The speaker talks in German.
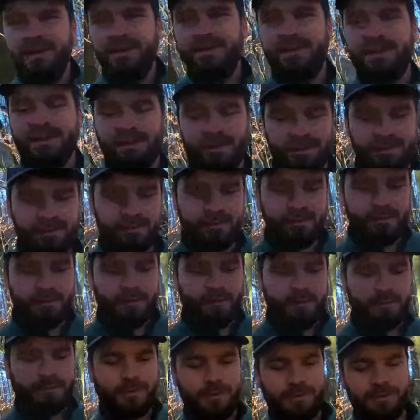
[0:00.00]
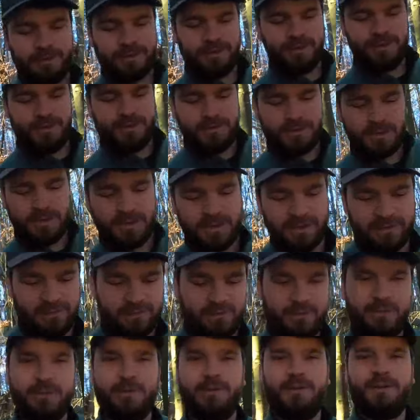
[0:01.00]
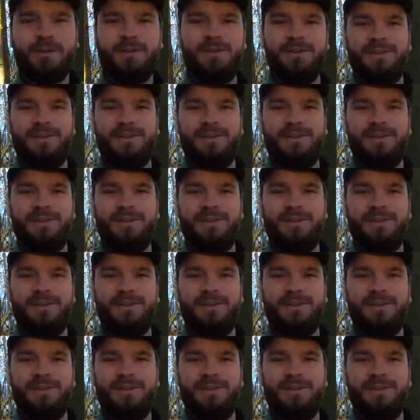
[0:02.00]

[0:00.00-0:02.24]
sich auszusuchen, wo ich heute schlafen soll.